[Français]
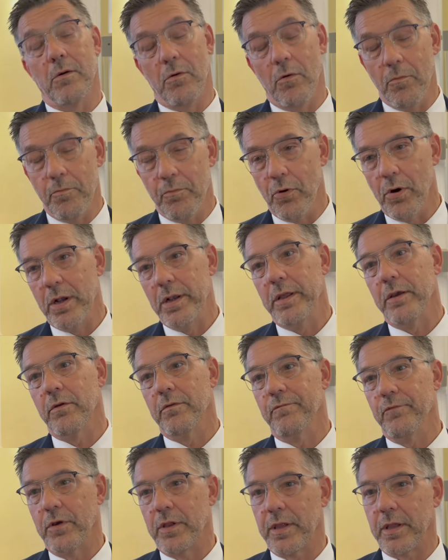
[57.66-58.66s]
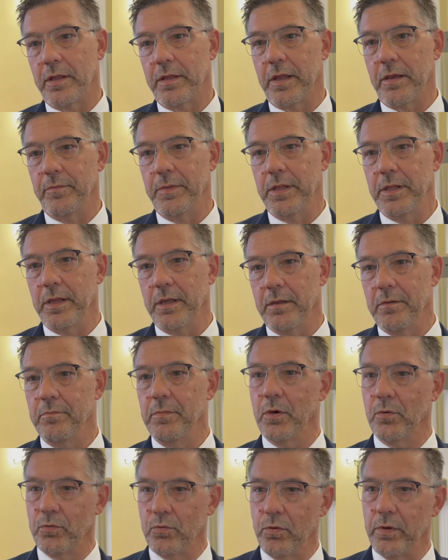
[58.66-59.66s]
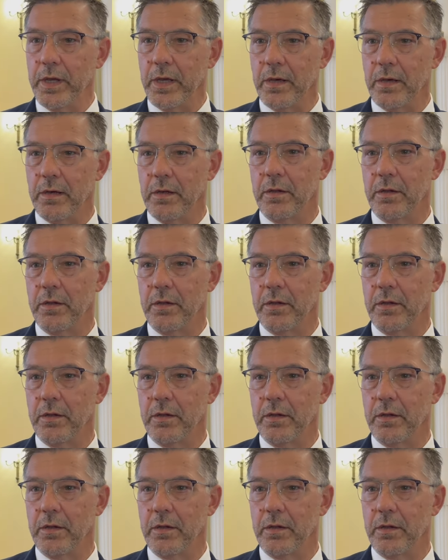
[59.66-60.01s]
on pourra le dire une fois que ce sera terminé. Mais en tout cas,